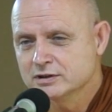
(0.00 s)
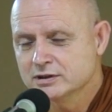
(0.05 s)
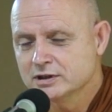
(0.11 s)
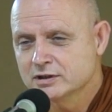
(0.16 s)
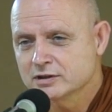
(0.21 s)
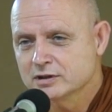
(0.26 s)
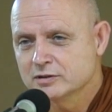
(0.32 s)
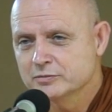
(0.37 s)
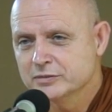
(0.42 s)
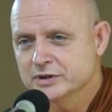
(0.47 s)
แล้ว
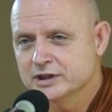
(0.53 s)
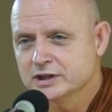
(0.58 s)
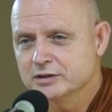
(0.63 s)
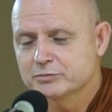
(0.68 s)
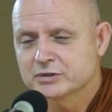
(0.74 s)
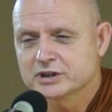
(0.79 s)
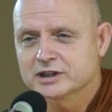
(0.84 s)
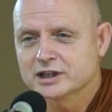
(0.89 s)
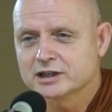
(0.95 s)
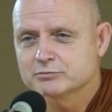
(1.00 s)
ก็ไม่ได้
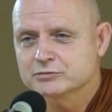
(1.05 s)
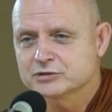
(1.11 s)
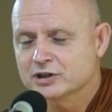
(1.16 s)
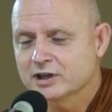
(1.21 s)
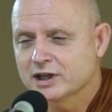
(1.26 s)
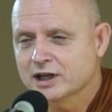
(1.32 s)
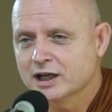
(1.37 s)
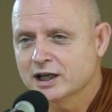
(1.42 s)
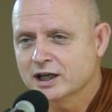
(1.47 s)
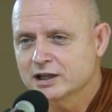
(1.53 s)
ประทับต
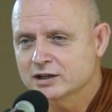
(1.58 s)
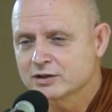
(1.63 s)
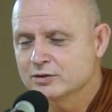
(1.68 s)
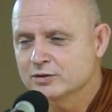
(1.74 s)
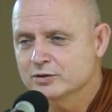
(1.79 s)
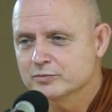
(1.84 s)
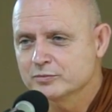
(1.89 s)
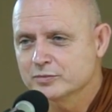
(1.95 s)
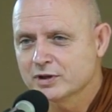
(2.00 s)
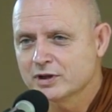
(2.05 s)
ราข
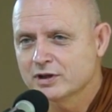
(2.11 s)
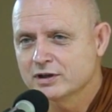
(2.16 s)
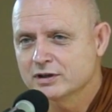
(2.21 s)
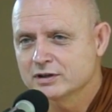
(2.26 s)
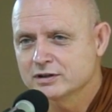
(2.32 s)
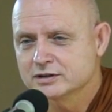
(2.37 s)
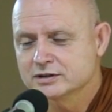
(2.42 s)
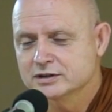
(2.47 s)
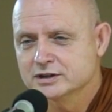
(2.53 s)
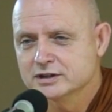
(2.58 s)
นเพราะ
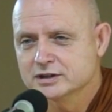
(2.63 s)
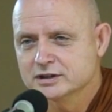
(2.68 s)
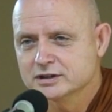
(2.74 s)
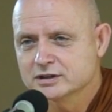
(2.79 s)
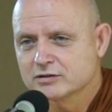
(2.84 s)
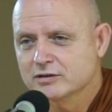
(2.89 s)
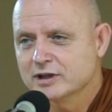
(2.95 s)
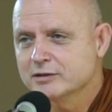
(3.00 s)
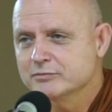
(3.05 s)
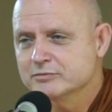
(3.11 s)

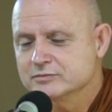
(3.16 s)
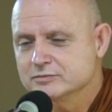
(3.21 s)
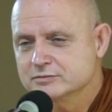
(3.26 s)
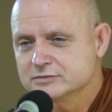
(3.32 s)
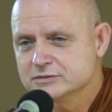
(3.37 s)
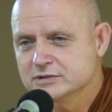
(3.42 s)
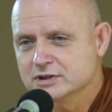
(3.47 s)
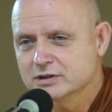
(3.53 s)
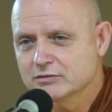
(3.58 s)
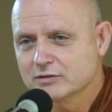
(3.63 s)
ความ
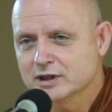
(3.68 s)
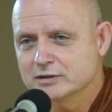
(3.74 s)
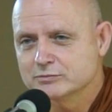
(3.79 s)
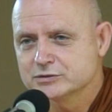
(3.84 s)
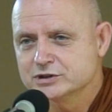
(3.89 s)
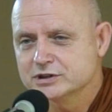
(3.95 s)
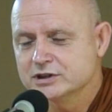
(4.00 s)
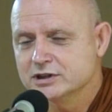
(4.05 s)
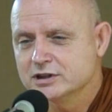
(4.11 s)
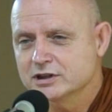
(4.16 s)
ความ
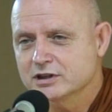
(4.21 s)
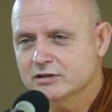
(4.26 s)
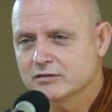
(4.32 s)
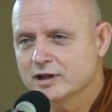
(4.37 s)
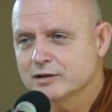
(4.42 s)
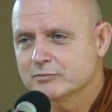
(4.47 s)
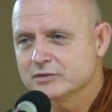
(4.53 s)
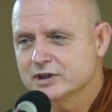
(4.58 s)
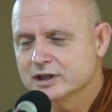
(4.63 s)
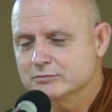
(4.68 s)
เชื่อค
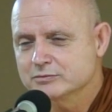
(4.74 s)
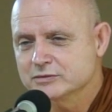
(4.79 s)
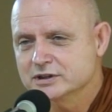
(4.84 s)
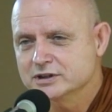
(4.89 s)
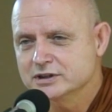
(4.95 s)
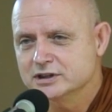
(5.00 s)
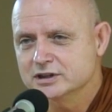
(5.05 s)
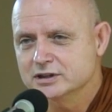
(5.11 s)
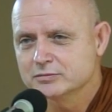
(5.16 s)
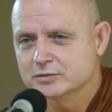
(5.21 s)
วามนับ
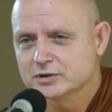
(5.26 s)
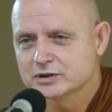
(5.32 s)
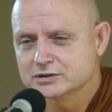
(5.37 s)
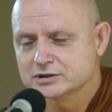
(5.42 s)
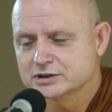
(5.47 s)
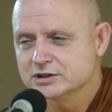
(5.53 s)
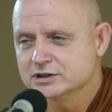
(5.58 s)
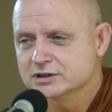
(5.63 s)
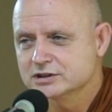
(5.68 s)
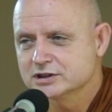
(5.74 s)
ถือ เพราะ
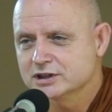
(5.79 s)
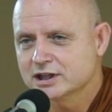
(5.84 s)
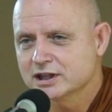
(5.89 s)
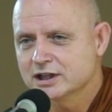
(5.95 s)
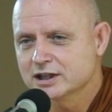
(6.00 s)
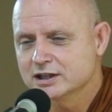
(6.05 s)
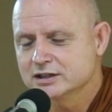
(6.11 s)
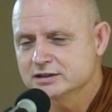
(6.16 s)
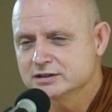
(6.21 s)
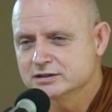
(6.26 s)
เชื่อชา
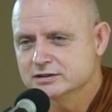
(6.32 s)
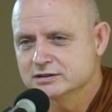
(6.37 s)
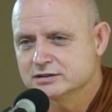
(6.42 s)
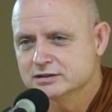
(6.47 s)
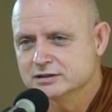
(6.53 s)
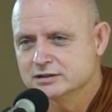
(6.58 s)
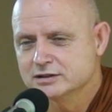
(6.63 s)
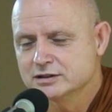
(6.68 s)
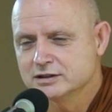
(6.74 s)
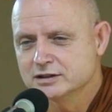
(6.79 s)
ติ
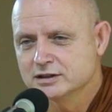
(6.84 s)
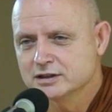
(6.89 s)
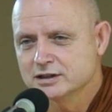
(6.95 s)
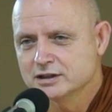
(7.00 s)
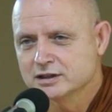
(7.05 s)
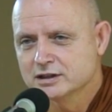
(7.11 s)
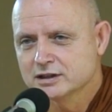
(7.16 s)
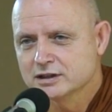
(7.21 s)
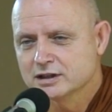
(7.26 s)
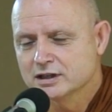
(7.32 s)

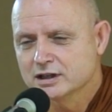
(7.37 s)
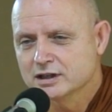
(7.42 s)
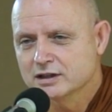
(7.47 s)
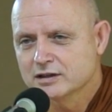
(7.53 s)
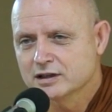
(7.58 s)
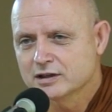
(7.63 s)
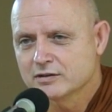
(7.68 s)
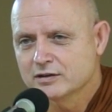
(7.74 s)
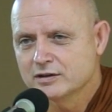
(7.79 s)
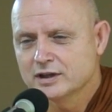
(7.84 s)

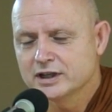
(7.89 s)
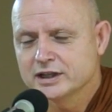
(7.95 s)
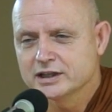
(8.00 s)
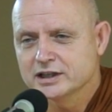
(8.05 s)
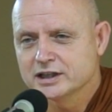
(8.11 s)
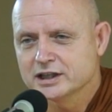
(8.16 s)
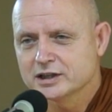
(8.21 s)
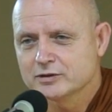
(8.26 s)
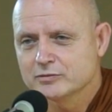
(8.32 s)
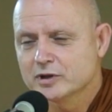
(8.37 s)
แล้วก็ให้
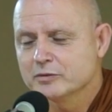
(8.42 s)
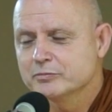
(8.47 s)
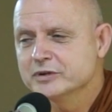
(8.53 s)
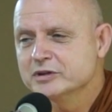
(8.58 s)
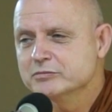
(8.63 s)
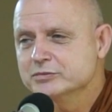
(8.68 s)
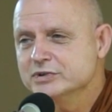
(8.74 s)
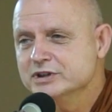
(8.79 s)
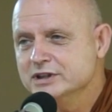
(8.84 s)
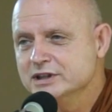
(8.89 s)
เกียรติว่าเป็น
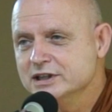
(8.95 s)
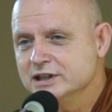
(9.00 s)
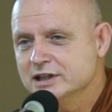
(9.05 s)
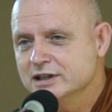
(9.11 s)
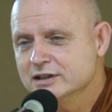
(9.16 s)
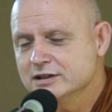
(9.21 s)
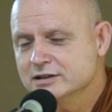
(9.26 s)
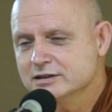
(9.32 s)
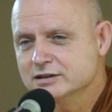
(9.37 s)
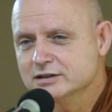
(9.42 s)
เพื่อน
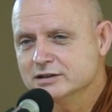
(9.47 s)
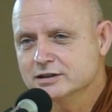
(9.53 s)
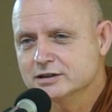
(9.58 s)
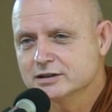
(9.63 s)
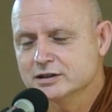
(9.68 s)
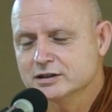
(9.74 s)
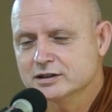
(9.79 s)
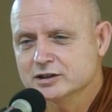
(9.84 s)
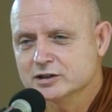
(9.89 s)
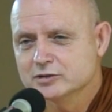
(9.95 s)

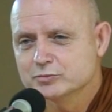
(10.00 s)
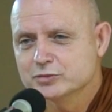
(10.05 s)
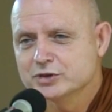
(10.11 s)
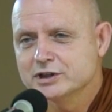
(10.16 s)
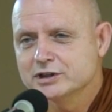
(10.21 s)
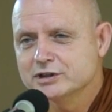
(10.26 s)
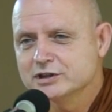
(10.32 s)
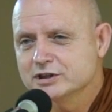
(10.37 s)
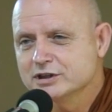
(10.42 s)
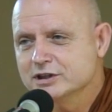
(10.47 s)
เพื่
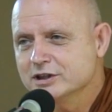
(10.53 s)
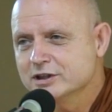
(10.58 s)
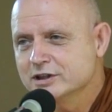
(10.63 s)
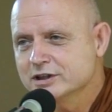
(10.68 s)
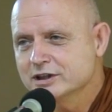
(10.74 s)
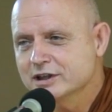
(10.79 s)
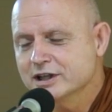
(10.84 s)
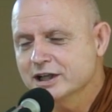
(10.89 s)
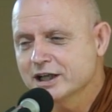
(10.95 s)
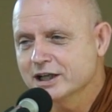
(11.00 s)
อนเกิด
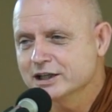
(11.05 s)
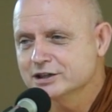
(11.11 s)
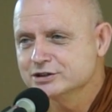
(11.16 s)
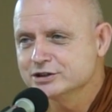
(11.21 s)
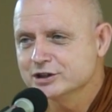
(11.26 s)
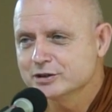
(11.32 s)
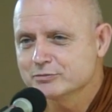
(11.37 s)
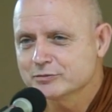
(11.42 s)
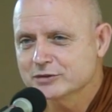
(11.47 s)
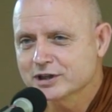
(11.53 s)
แก่
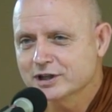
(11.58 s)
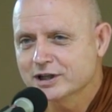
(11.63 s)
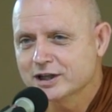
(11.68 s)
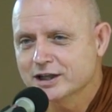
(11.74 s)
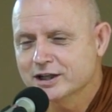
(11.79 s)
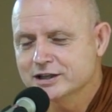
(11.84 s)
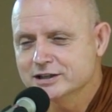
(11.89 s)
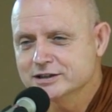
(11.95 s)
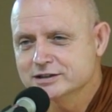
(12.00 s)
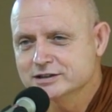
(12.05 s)
เจ็บตา
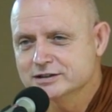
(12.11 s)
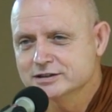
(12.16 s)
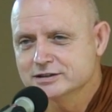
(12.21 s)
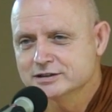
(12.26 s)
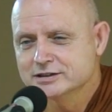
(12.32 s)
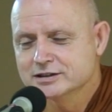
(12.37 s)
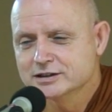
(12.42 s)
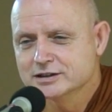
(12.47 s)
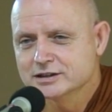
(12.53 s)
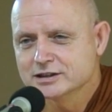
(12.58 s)
ย
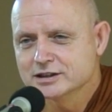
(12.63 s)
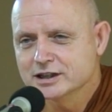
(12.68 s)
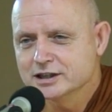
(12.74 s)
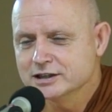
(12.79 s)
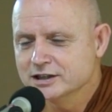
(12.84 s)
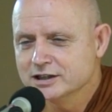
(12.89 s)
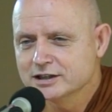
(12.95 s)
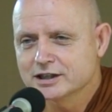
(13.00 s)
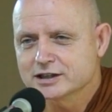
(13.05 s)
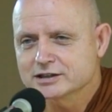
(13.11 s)
อัน
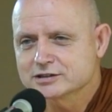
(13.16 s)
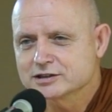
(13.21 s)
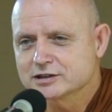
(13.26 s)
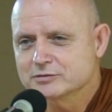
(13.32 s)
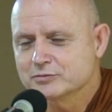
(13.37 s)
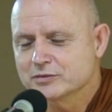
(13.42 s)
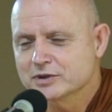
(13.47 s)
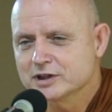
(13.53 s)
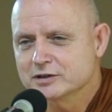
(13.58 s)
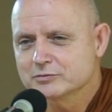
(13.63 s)
นี้หลัก
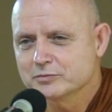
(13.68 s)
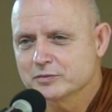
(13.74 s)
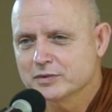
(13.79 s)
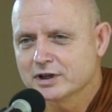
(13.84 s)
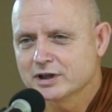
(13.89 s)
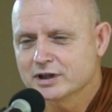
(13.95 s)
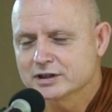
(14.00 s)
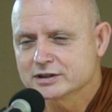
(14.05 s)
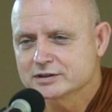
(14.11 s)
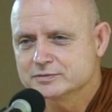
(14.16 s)
สำคัญ
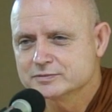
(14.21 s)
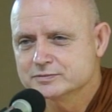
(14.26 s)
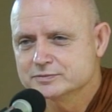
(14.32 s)
มาก